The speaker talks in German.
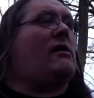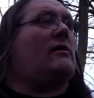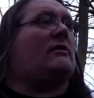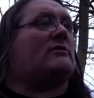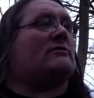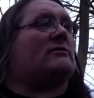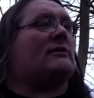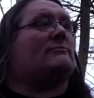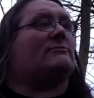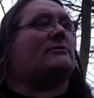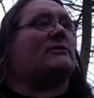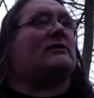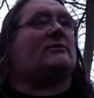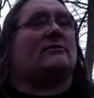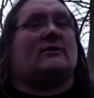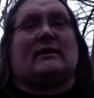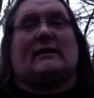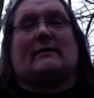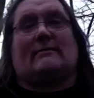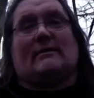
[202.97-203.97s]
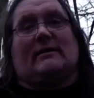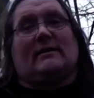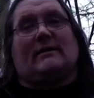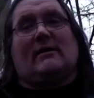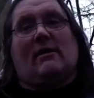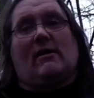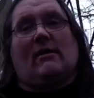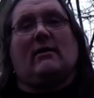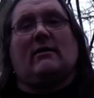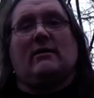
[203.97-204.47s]
Außerdem muss ich da noch arbeiten.
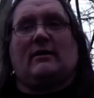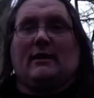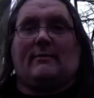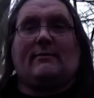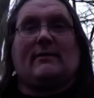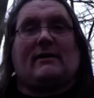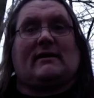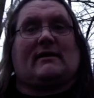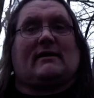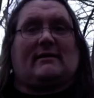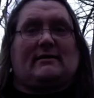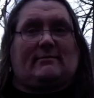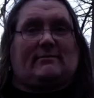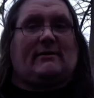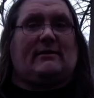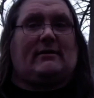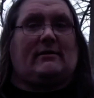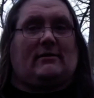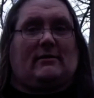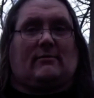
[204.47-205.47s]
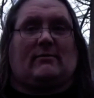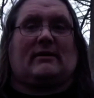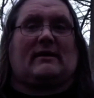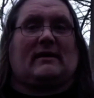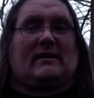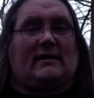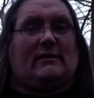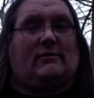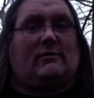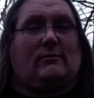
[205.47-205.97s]
Ich habe gerade gearbeitet, ich habe
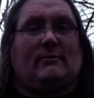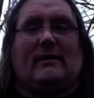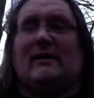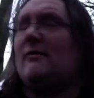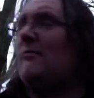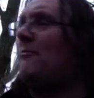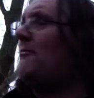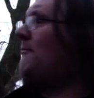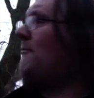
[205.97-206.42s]
gerade Radio gemacht.